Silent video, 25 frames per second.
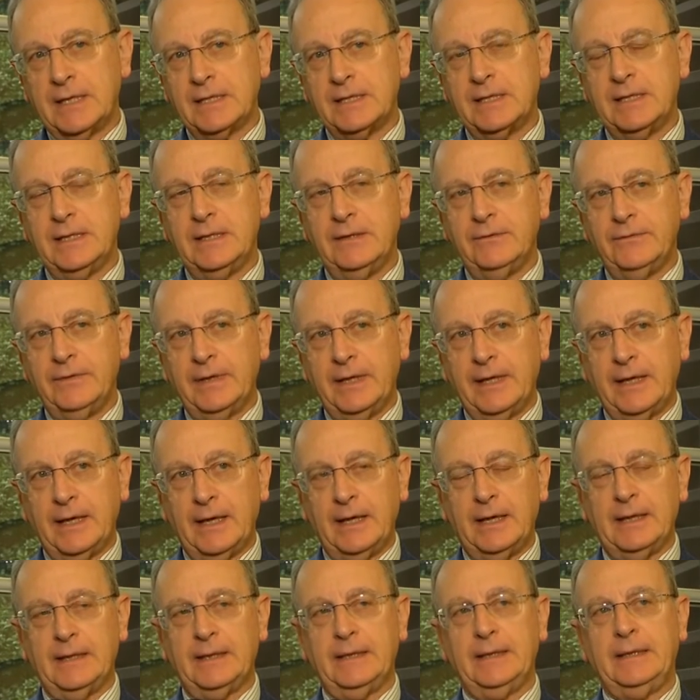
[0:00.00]

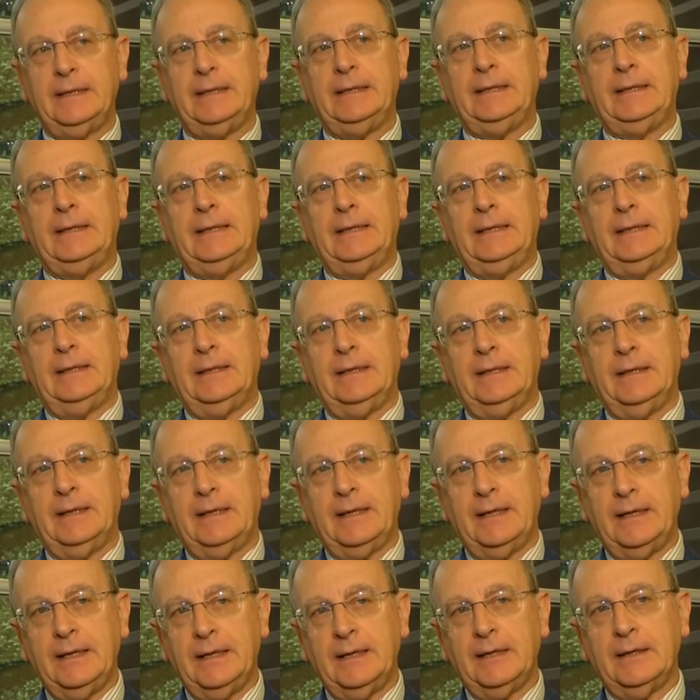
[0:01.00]
significare è
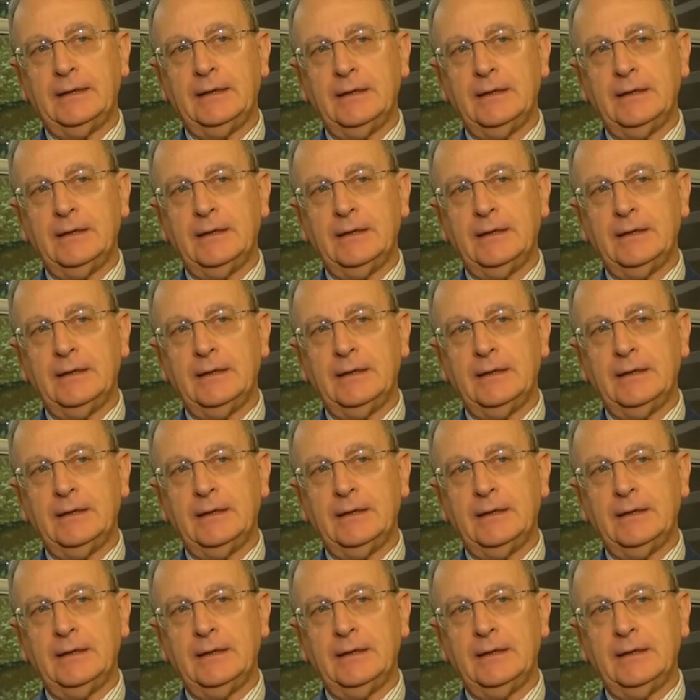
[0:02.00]
che